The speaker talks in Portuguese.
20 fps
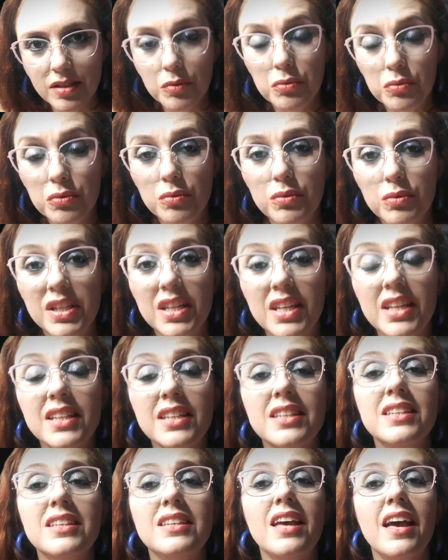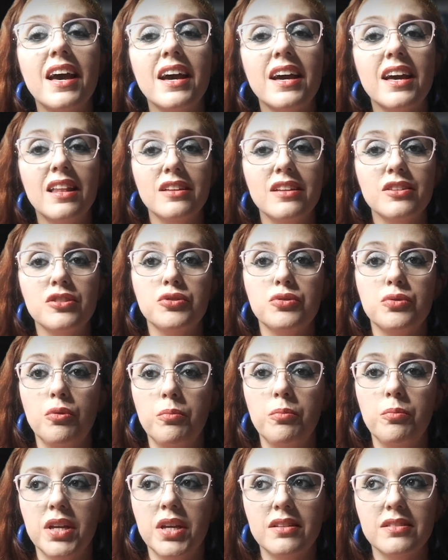no que, que é aquela
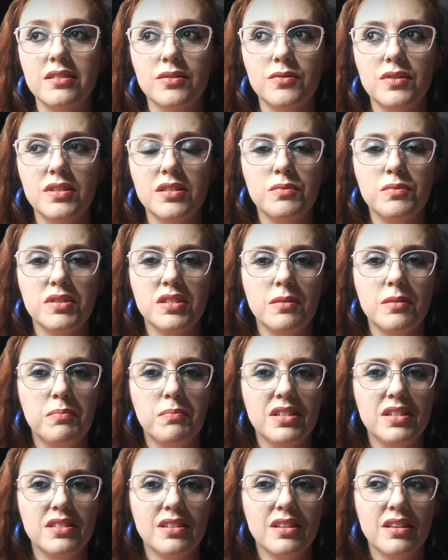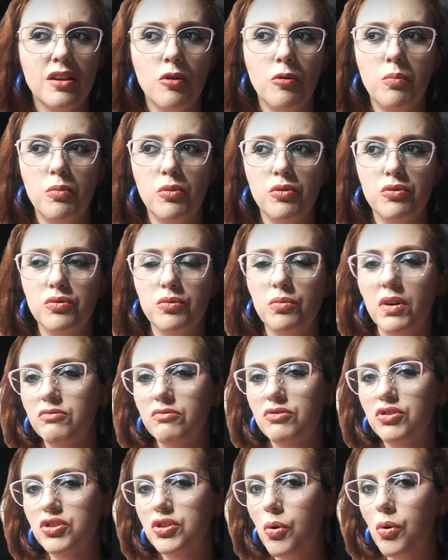sombra. Às vezes você pensa que é um montuado
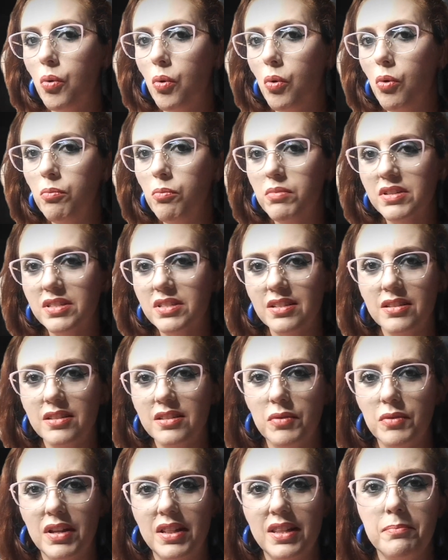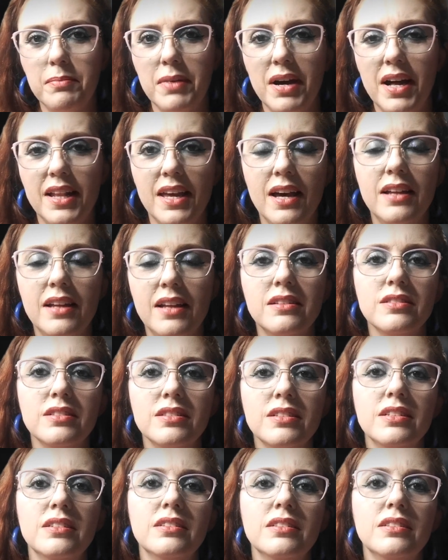de roupas que estão ali paradas,
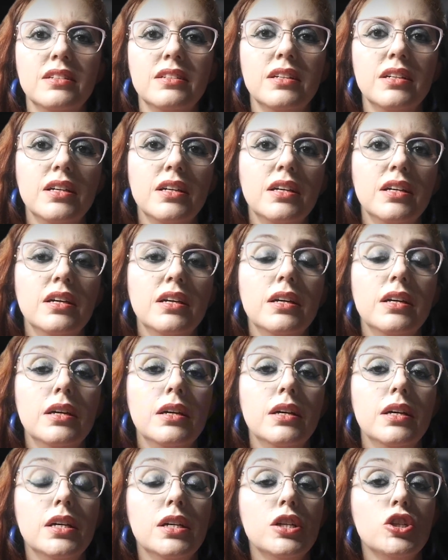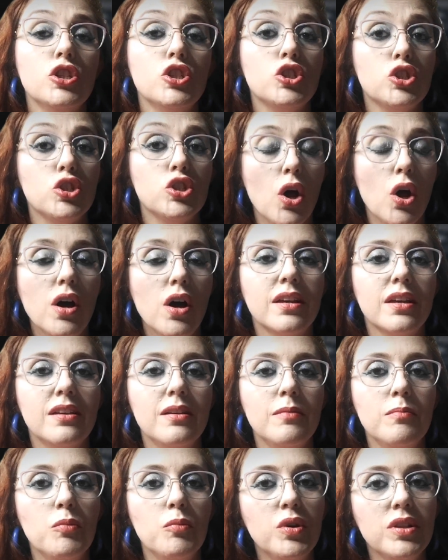né? Só que
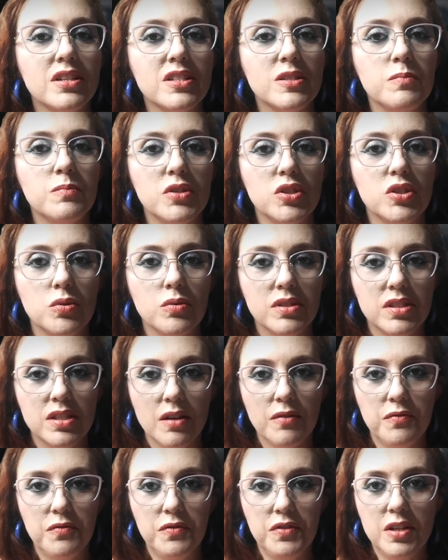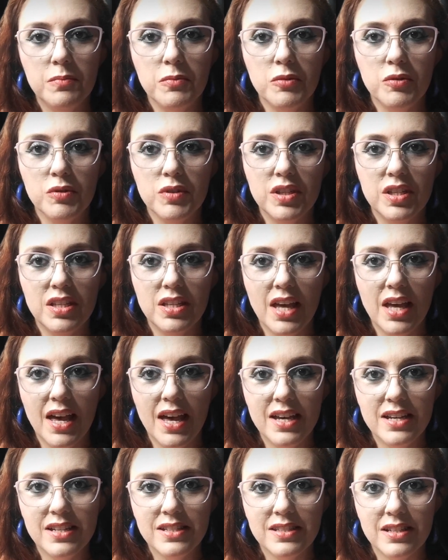muitas pessoas afirmam que
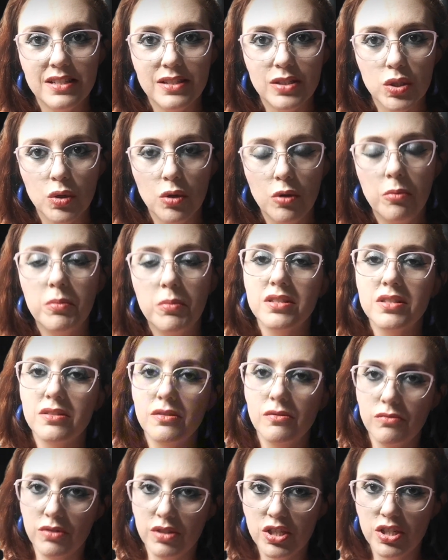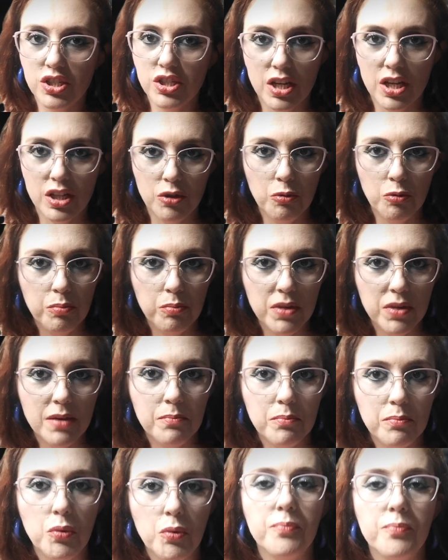essas sombras são The Shadow People.